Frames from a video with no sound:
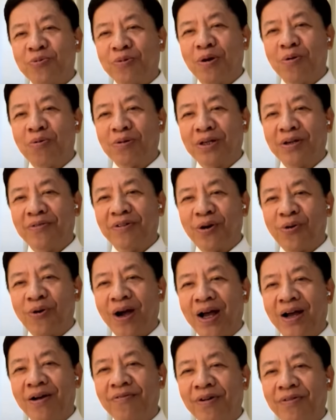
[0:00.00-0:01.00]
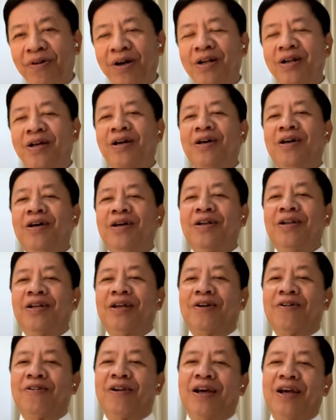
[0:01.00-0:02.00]
ở Trung Đông như vừa qua, vân vân
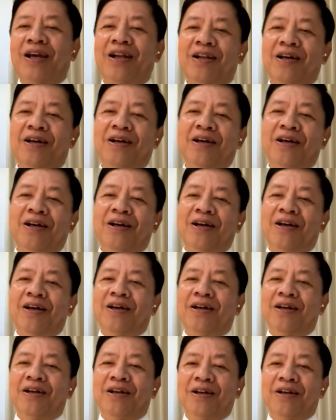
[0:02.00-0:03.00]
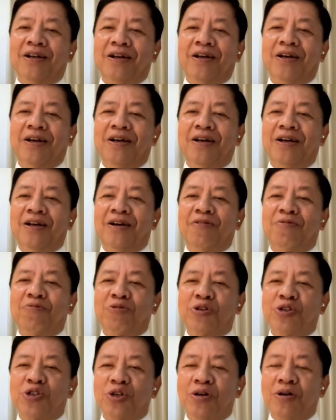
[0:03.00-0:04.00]
thì có lẽ là uh,
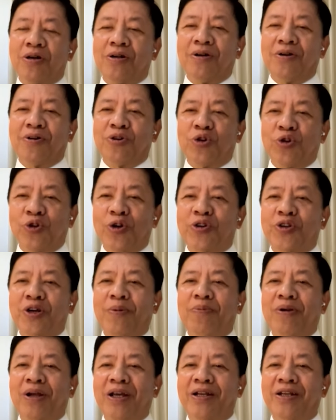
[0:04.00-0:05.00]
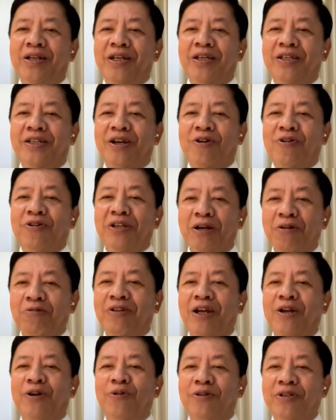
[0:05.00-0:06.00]
ông à, Donald Trump lên thì sẽ có nhiều
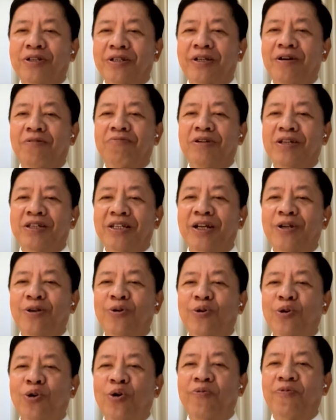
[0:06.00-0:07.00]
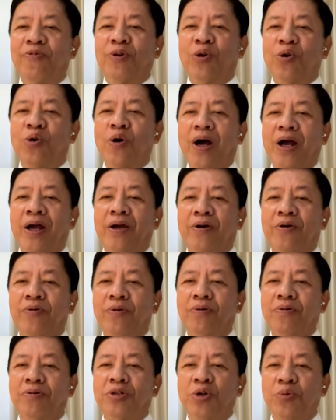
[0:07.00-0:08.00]
thay đổi trong chính sách đối nội và đối ngoại
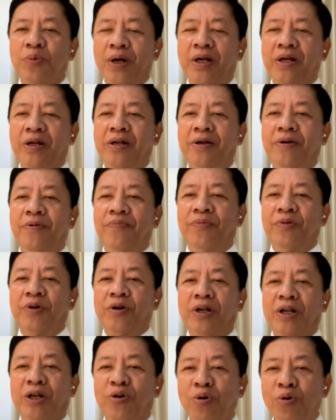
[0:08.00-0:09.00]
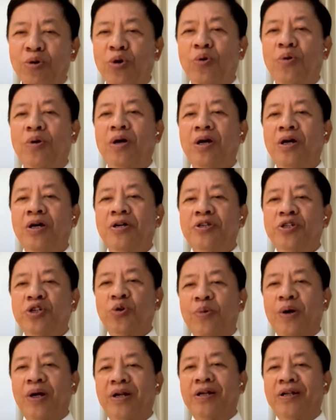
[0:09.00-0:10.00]
của ông Joe Biden. Còn nếu ông
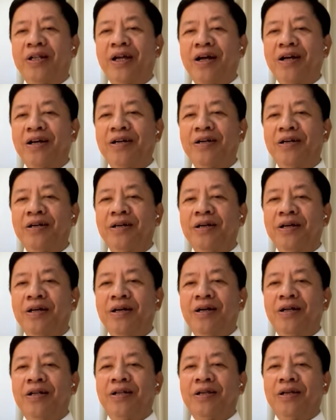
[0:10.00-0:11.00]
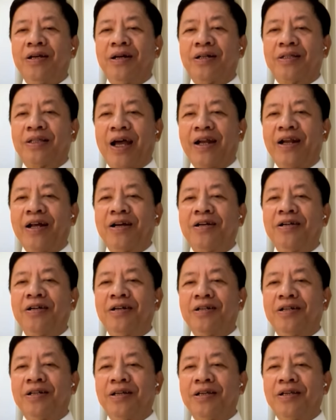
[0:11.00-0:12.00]
Joe Biden thắng cử thì uh, tái đắc
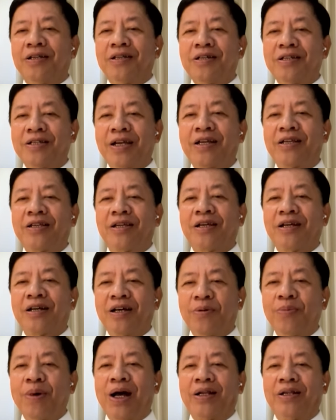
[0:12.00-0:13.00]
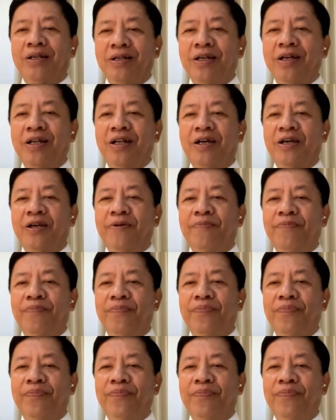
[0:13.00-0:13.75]
cử thì chính sách sẽ cơ bản như hiện nay.